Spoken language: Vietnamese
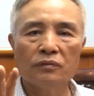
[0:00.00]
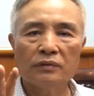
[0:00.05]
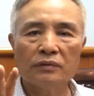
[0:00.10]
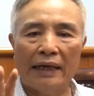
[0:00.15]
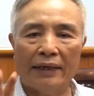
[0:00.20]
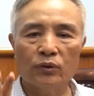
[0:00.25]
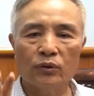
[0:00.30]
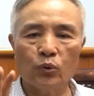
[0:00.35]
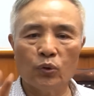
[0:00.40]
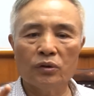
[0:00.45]

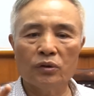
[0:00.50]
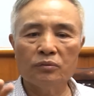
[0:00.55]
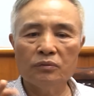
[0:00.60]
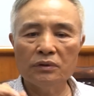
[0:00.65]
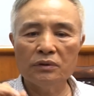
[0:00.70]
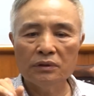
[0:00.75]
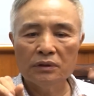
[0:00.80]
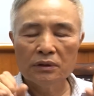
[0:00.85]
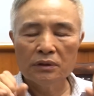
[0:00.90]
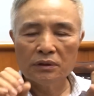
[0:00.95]
Đại đội ông
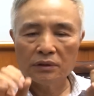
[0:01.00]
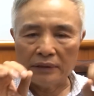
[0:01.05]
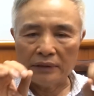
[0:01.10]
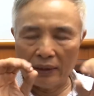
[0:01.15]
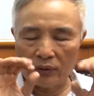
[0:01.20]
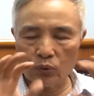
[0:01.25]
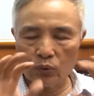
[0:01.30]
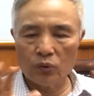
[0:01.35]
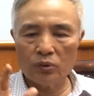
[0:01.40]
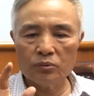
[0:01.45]
ấy,
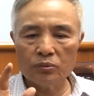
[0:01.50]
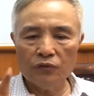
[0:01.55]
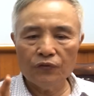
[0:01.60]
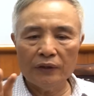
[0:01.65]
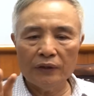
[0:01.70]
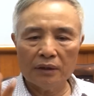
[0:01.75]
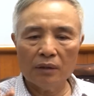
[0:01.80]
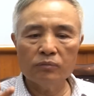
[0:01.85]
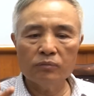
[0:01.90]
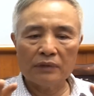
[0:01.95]
đại đội ông ấy
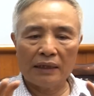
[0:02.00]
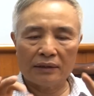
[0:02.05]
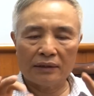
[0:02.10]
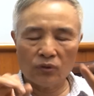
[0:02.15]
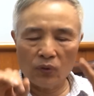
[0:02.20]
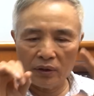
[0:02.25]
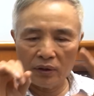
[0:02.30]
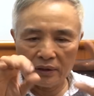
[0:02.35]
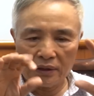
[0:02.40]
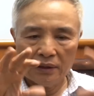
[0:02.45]
phân công là
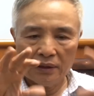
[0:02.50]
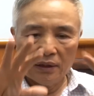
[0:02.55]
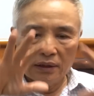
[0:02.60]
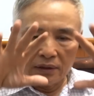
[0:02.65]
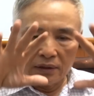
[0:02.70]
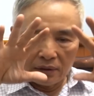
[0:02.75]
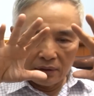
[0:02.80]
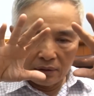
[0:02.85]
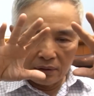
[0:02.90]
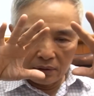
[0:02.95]
rõ là
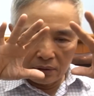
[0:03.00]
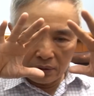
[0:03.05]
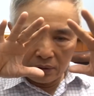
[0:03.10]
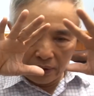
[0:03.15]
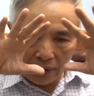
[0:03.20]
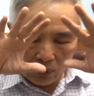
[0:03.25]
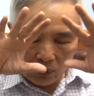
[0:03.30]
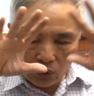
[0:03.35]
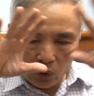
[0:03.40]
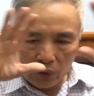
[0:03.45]

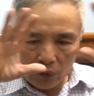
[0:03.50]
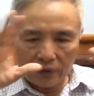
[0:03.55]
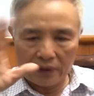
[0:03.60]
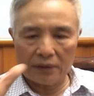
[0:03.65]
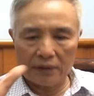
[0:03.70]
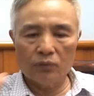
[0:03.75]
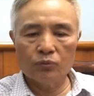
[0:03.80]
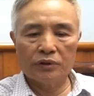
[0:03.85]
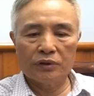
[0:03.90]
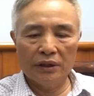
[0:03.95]
tiểu đội
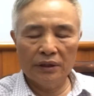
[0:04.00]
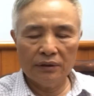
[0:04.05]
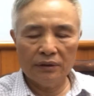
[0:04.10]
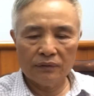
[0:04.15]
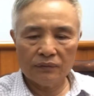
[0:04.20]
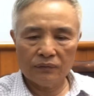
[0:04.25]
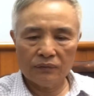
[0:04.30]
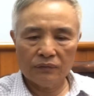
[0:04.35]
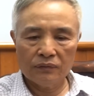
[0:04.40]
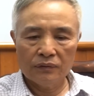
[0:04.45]
các đồng chí
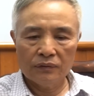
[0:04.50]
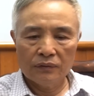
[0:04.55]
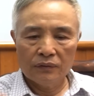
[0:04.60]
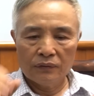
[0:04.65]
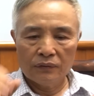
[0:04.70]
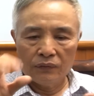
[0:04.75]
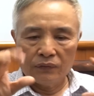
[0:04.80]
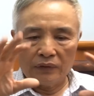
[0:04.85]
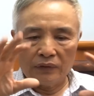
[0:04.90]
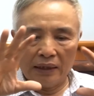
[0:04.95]

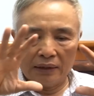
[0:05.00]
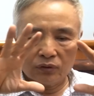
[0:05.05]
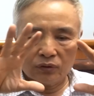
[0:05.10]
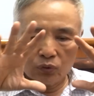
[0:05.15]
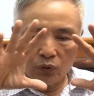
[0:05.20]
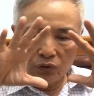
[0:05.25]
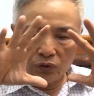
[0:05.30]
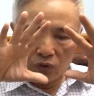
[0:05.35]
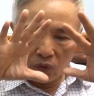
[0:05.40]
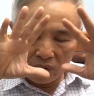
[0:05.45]
là
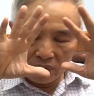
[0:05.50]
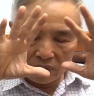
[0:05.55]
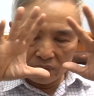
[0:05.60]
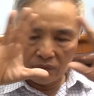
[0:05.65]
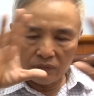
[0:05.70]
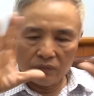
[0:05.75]
tôi chọn